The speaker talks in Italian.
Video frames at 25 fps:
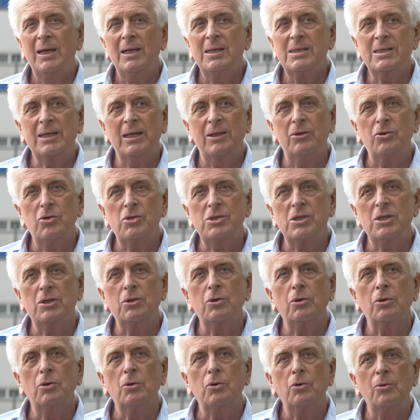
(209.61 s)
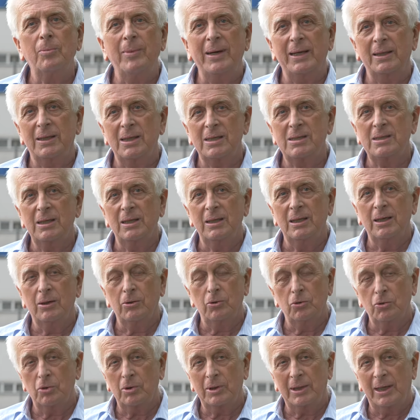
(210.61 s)
se non ci si documenta si
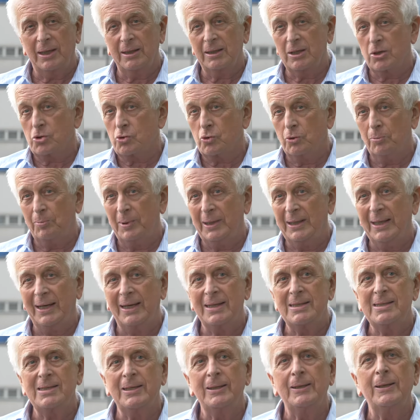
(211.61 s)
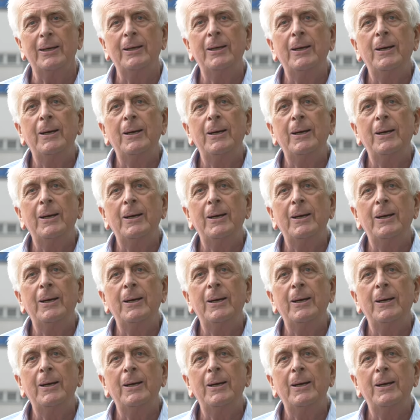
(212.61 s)
dicono tante stupidaggini.